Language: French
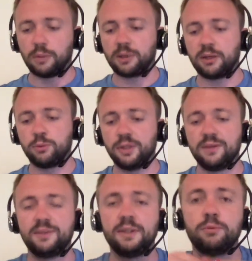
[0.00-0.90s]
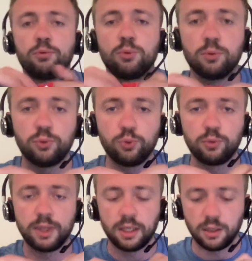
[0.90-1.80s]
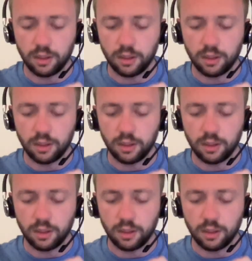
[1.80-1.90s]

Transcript: Après, oui, si vous tournez